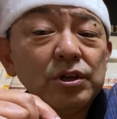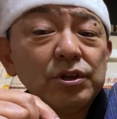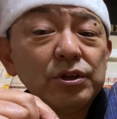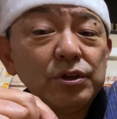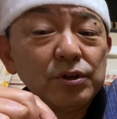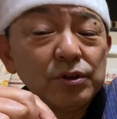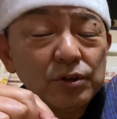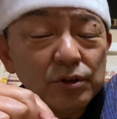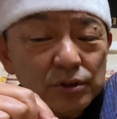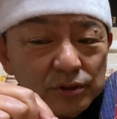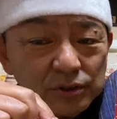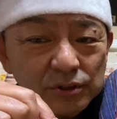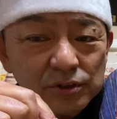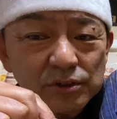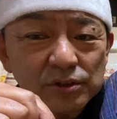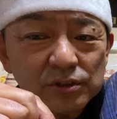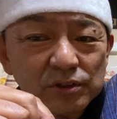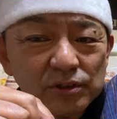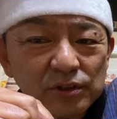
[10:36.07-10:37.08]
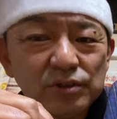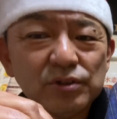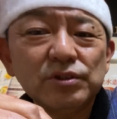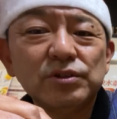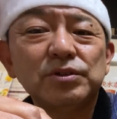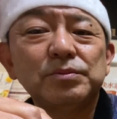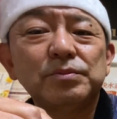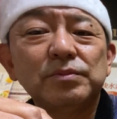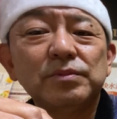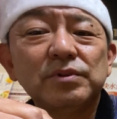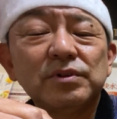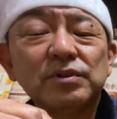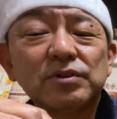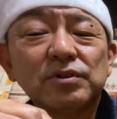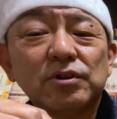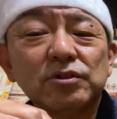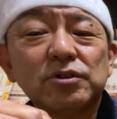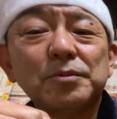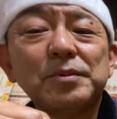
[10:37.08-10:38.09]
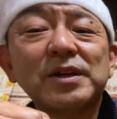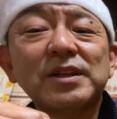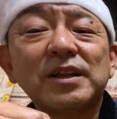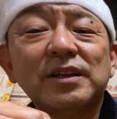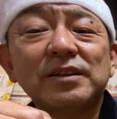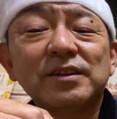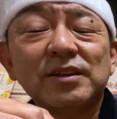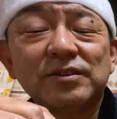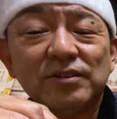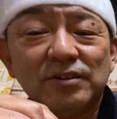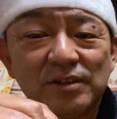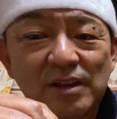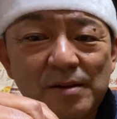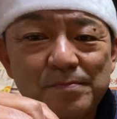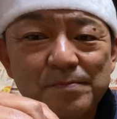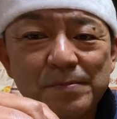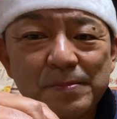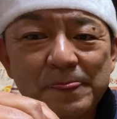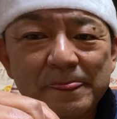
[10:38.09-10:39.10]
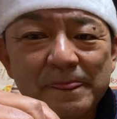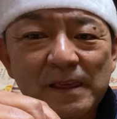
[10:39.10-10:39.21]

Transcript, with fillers: 許すという言葉なんですよね。